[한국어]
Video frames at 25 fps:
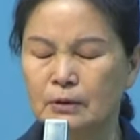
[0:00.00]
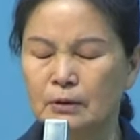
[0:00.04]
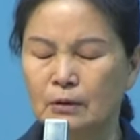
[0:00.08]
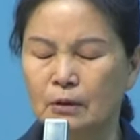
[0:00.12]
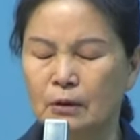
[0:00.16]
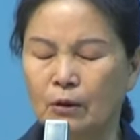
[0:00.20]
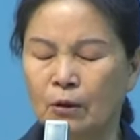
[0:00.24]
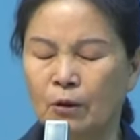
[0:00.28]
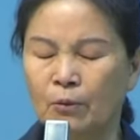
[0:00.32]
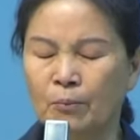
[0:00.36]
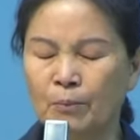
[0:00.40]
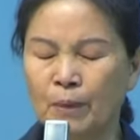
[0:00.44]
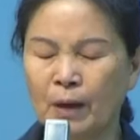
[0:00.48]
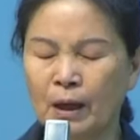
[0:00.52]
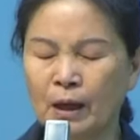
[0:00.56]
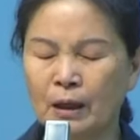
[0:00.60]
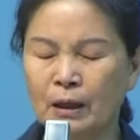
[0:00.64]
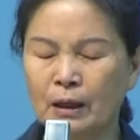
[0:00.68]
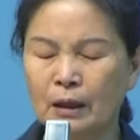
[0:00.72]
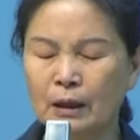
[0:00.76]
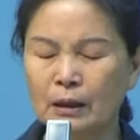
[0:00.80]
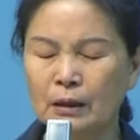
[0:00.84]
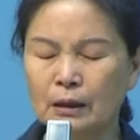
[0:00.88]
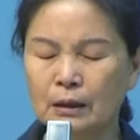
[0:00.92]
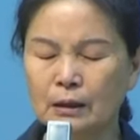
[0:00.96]
엄마,
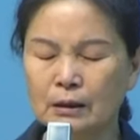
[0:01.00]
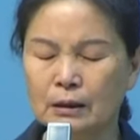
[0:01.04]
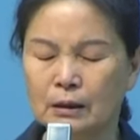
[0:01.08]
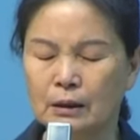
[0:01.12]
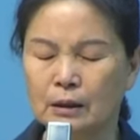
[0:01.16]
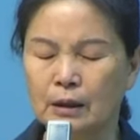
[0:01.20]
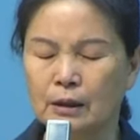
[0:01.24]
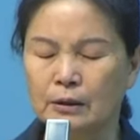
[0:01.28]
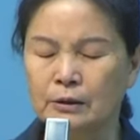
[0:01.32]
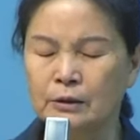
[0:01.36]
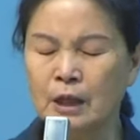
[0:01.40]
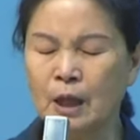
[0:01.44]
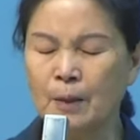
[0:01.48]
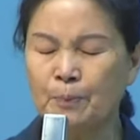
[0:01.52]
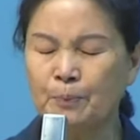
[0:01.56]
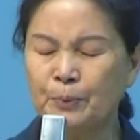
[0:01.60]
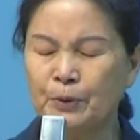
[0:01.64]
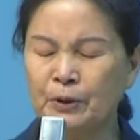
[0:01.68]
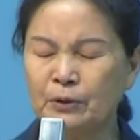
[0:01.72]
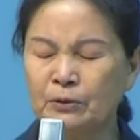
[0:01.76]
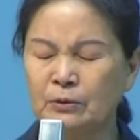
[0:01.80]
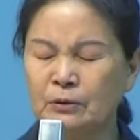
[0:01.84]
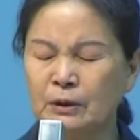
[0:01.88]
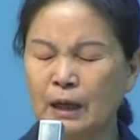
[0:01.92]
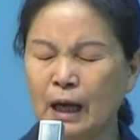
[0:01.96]
내
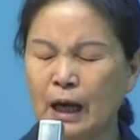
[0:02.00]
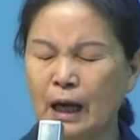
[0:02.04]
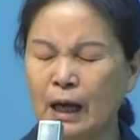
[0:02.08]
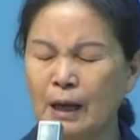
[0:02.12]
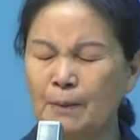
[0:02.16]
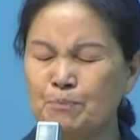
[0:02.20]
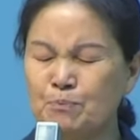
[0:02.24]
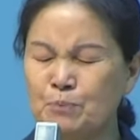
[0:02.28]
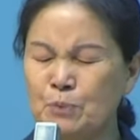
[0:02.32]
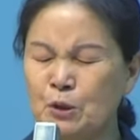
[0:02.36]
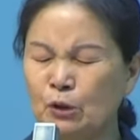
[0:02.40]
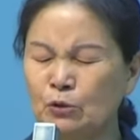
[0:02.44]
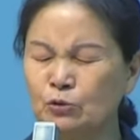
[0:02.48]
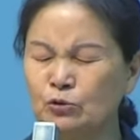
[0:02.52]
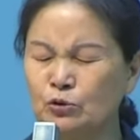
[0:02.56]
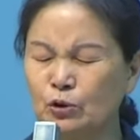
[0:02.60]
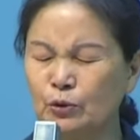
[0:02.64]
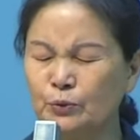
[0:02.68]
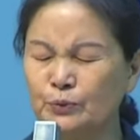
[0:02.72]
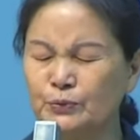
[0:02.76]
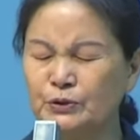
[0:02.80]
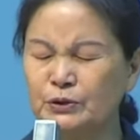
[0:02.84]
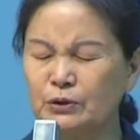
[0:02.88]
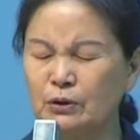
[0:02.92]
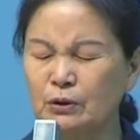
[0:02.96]
편은 한 명도
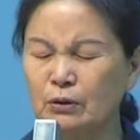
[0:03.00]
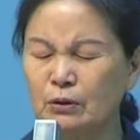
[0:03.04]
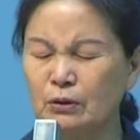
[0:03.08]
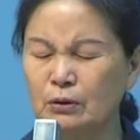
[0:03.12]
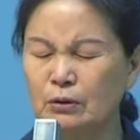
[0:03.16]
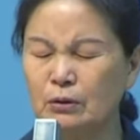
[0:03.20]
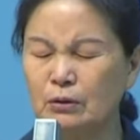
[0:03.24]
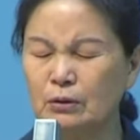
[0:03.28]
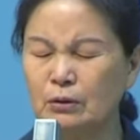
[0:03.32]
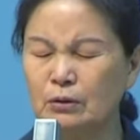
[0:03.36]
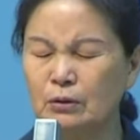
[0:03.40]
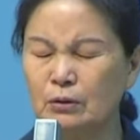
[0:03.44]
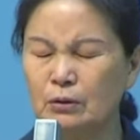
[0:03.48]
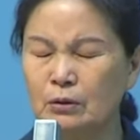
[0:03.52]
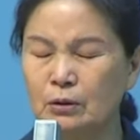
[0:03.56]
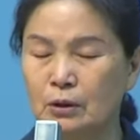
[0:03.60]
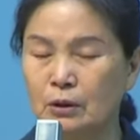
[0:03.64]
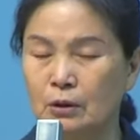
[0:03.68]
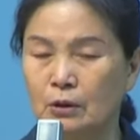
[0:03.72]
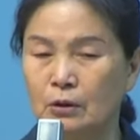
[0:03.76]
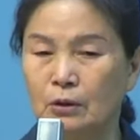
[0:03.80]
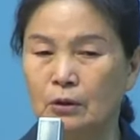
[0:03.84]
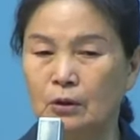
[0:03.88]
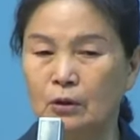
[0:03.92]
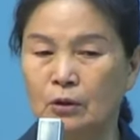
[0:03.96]
없어.
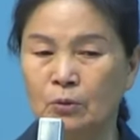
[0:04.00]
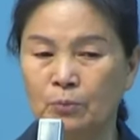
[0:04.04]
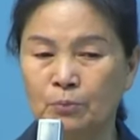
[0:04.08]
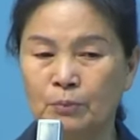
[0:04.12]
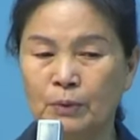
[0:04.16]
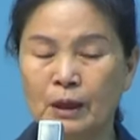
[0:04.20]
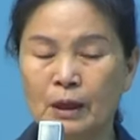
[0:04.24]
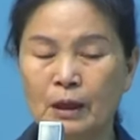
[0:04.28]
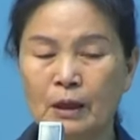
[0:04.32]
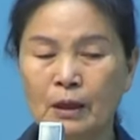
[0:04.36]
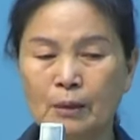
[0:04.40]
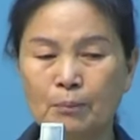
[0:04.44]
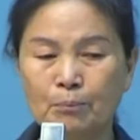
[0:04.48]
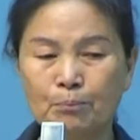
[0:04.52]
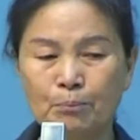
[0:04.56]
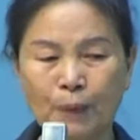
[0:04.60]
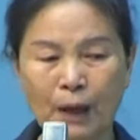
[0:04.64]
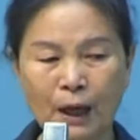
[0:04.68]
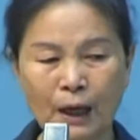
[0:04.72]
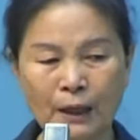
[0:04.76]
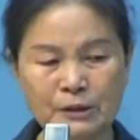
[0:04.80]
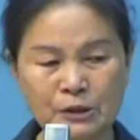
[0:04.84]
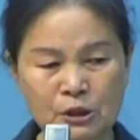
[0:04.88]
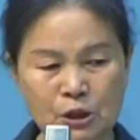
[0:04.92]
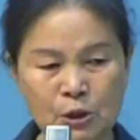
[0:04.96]
엄마,
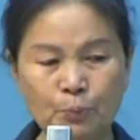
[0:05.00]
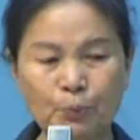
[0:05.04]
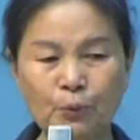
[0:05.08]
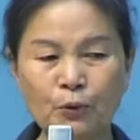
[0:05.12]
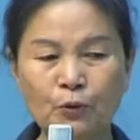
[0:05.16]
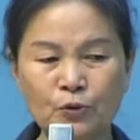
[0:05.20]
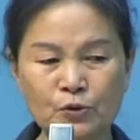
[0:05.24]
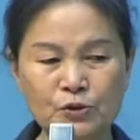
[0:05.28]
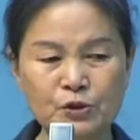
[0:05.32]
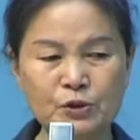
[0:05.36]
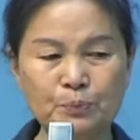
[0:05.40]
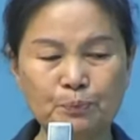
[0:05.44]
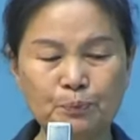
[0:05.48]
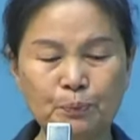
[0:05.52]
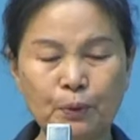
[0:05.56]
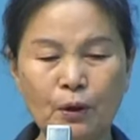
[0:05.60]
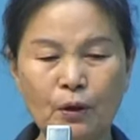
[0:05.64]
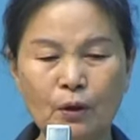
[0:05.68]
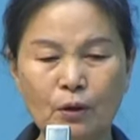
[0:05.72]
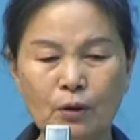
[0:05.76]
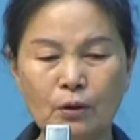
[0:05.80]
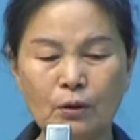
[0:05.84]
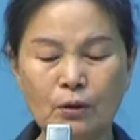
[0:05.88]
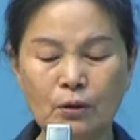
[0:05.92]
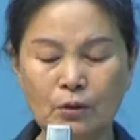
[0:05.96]
많이 보고
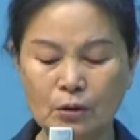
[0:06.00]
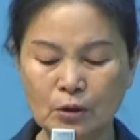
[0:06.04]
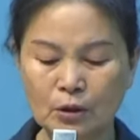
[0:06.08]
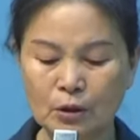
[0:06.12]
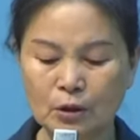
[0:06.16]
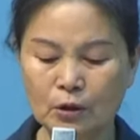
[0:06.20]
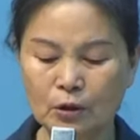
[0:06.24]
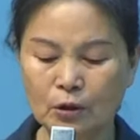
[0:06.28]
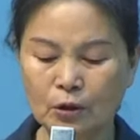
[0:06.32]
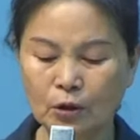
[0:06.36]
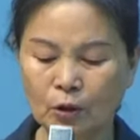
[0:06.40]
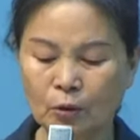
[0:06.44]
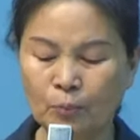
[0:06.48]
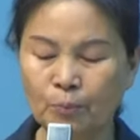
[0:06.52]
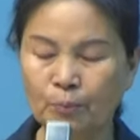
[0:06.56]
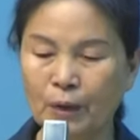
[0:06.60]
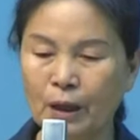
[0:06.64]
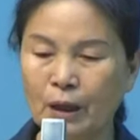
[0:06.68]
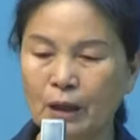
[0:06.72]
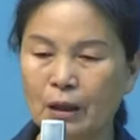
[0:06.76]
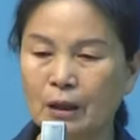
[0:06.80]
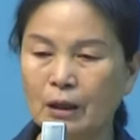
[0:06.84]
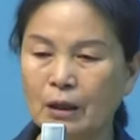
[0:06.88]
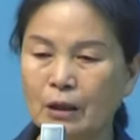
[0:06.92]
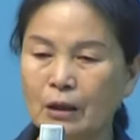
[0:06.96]
싶어.
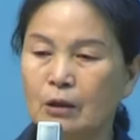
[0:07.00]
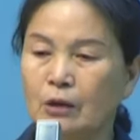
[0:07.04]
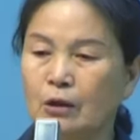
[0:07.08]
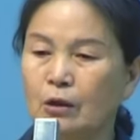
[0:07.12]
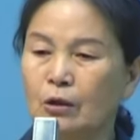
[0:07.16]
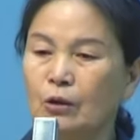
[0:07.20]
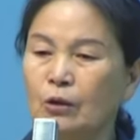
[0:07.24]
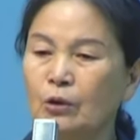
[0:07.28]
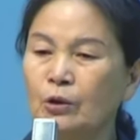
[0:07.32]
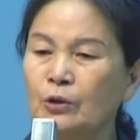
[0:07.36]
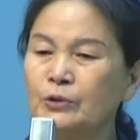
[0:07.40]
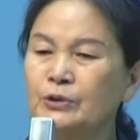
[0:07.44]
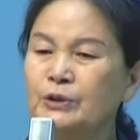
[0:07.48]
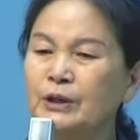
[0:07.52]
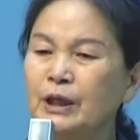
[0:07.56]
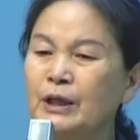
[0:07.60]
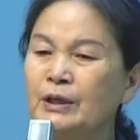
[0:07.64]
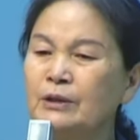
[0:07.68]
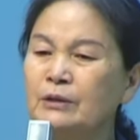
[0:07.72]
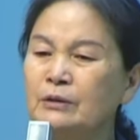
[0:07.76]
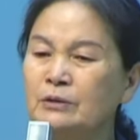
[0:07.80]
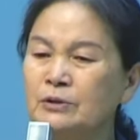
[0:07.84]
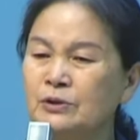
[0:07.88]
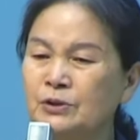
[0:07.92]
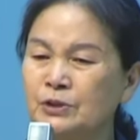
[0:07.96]
엄마, 어디에
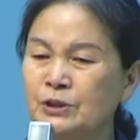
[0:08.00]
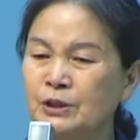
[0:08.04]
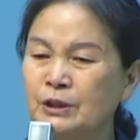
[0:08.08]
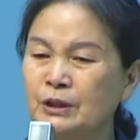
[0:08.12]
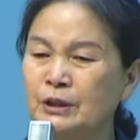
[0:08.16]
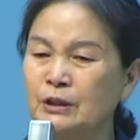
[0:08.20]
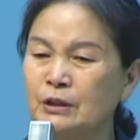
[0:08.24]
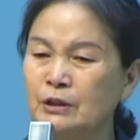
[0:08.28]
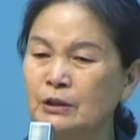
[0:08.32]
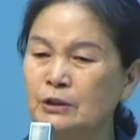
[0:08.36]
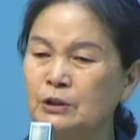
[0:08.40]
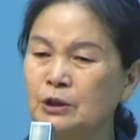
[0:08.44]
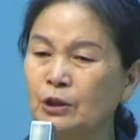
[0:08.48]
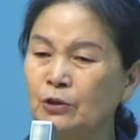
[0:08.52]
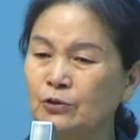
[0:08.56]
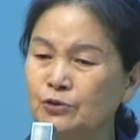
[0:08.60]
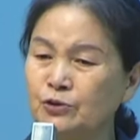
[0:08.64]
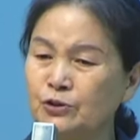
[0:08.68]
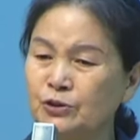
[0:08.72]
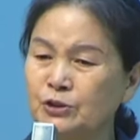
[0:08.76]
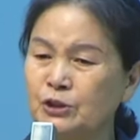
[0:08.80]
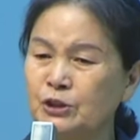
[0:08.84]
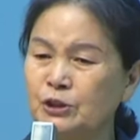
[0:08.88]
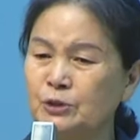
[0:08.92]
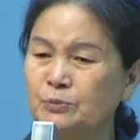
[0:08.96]
있는지
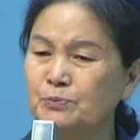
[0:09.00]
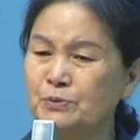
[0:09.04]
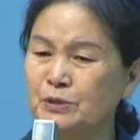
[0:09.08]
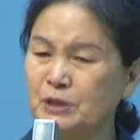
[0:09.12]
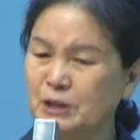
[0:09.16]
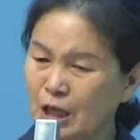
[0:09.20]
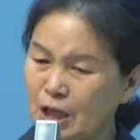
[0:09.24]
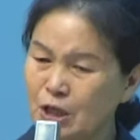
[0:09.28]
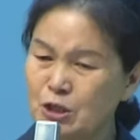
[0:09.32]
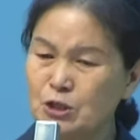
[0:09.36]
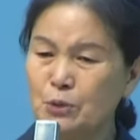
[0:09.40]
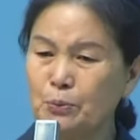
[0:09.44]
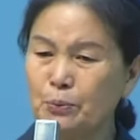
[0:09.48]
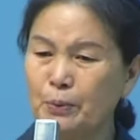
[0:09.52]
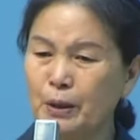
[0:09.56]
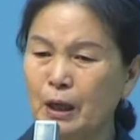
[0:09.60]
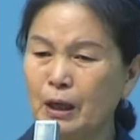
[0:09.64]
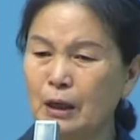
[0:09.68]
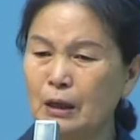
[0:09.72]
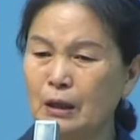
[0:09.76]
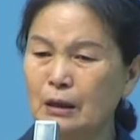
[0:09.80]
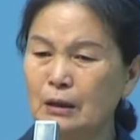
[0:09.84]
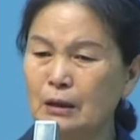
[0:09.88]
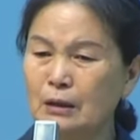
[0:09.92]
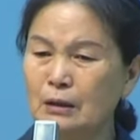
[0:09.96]
영순이 좀 찾아봐.
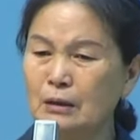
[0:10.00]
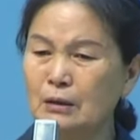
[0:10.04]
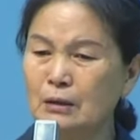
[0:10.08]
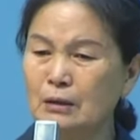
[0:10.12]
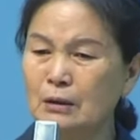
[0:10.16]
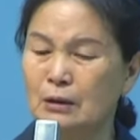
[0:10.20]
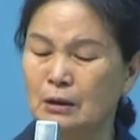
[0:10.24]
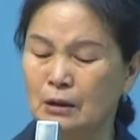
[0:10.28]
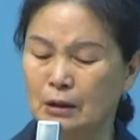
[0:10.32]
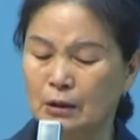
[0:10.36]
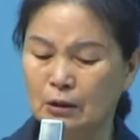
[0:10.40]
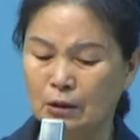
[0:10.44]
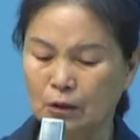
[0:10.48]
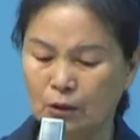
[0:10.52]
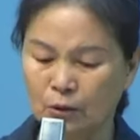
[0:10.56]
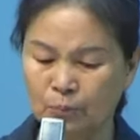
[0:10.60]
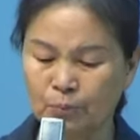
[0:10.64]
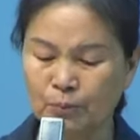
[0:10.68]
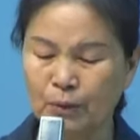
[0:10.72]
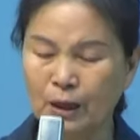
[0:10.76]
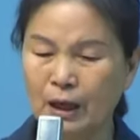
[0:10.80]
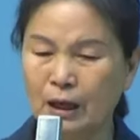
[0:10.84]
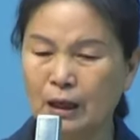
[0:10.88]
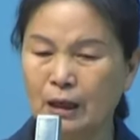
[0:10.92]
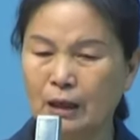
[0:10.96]

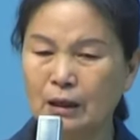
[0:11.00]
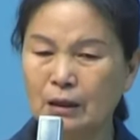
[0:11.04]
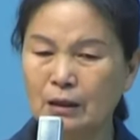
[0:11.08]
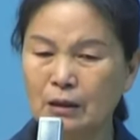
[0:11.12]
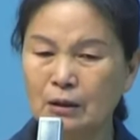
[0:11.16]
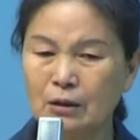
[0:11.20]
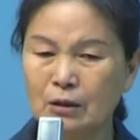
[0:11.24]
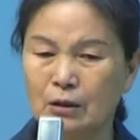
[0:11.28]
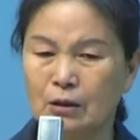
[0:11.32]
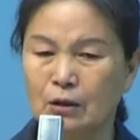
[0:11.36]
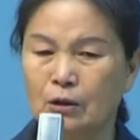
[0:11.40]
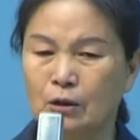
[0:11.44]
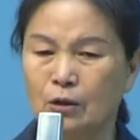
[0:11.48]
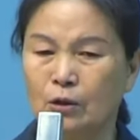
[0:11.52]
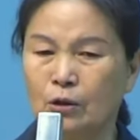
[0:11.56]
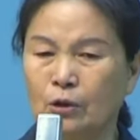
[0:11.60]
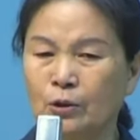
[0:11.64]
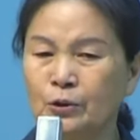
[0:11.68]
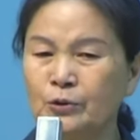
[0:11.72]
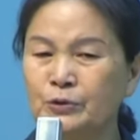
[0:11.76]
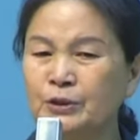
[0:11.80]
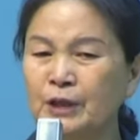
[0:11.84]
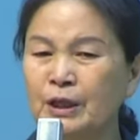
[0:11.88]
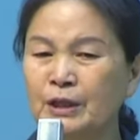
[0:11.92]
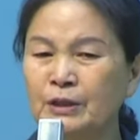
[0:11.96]
엄마,
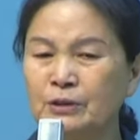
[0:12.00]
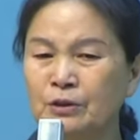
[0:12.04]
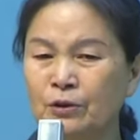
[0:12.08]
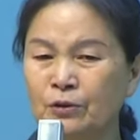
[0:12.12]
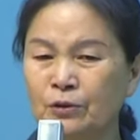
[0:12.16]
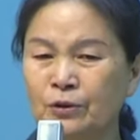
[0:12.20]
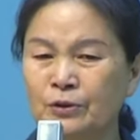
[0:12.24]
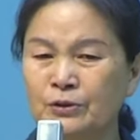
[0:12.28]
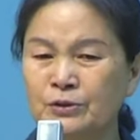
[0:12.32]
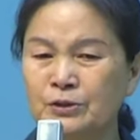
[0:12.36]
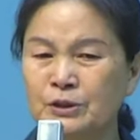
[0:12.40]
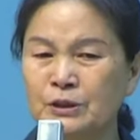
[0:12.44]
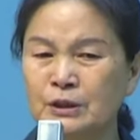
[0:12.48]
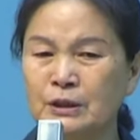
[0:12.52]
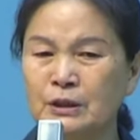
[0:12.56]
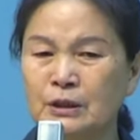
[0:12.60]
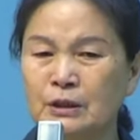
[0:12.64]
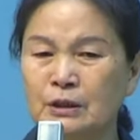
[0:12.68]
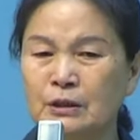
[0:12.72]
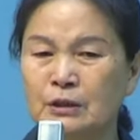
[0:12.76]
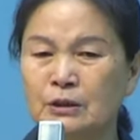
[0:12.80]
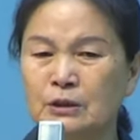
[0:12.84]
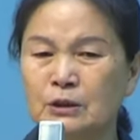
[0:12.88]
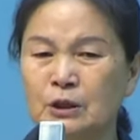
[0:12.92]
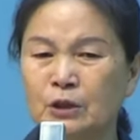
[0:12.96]
어디 있는
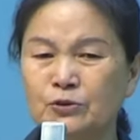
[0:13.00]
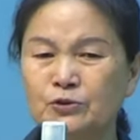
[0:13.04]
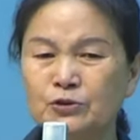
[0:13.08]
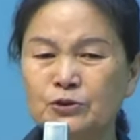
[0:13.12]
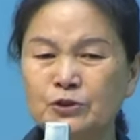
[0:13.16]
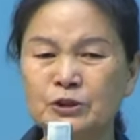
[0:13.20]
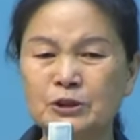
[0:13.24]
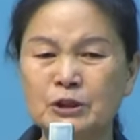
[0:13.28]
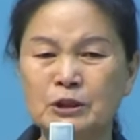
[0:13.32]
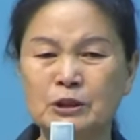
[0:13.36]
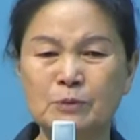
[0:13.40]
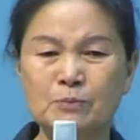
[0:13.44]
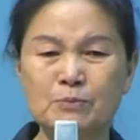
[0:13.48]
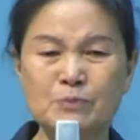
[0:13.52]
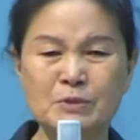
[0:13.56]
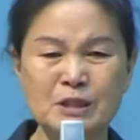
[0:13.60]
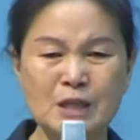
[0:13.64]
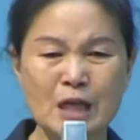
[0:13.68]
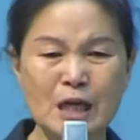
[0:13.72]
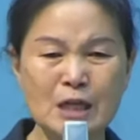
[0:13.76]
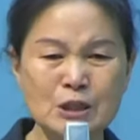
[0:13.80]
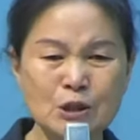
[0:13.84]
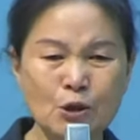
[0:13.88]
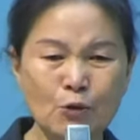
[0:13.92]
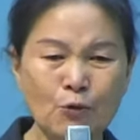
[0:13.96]
건지 영순이 좀
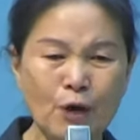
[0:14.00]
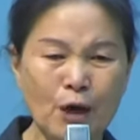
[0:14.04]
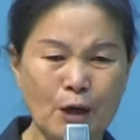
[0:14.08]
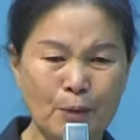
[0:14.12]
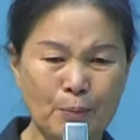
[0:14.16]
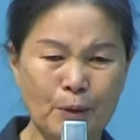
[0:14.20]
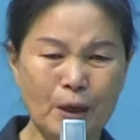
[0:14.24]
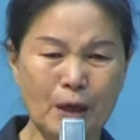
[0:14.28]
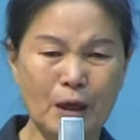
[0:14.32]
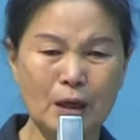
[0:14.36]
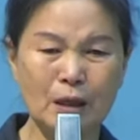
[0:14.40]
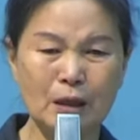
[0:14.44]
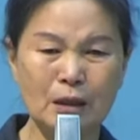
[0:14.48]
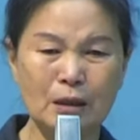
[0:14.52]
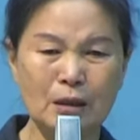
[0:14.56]
찾아와 봐.